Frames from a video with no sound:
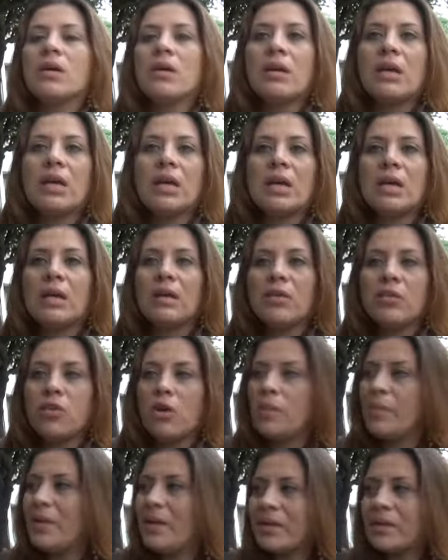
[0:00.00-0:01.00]
eh,
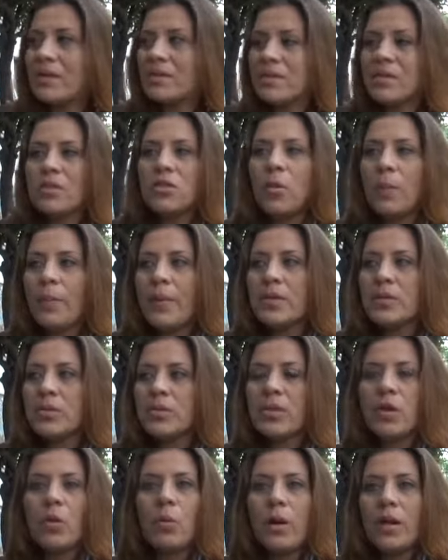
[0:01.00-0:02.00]
2.300
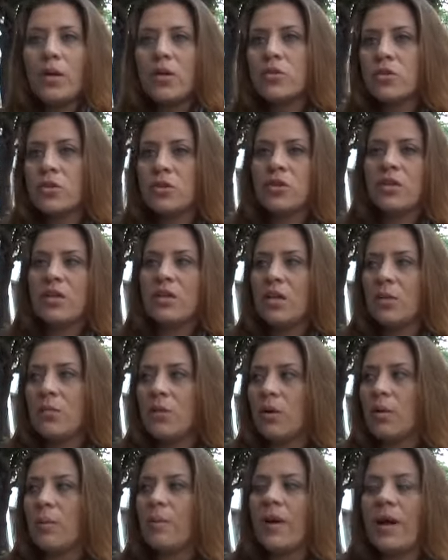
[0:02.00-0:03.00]
pesos, del cual nosotros
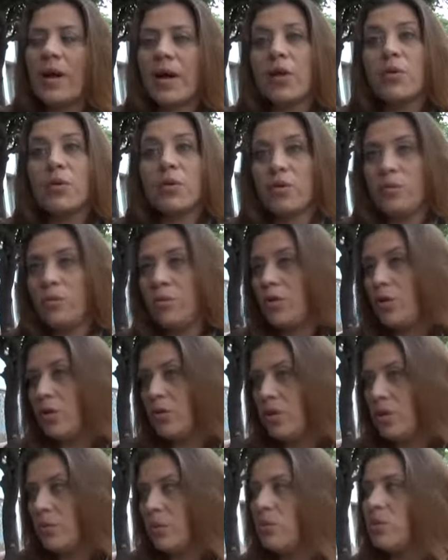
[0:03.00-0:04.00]
tenemos que pagar nuestro
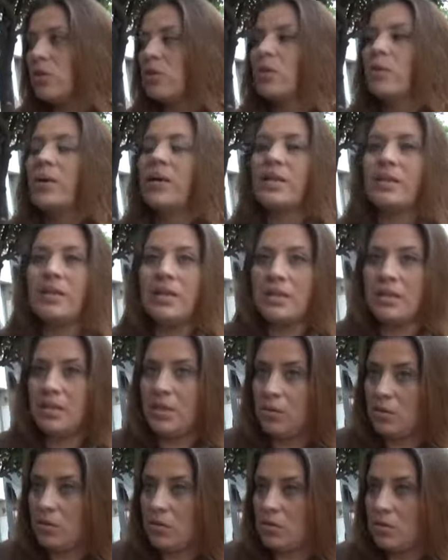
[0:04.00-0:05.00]
monotributo, que vale
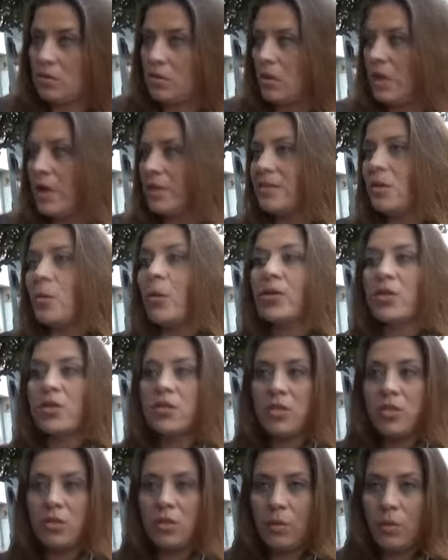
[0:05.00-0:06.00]
300, casi
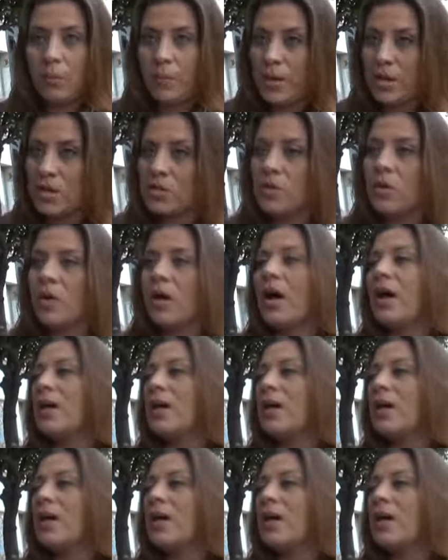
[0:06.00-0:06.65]
400 pesos.